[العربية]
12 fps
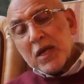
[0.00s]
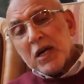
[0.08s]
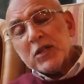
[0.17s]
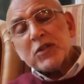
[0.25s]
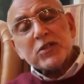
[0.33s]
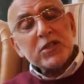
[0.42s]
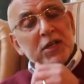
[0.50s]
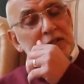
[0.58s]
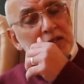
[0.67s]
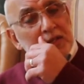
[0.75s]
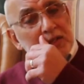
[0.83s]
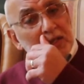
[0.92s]
عيله الشيخ
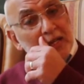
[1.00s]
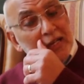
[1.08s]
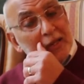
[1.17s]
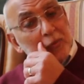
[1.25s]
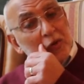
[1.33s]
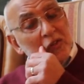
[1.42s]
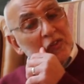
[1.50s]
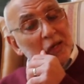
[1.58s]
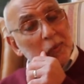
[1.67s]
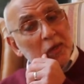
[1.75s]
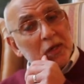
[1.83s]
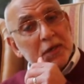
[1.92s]
حسين دي عيله
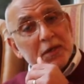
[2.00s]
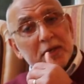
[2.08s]
منسبه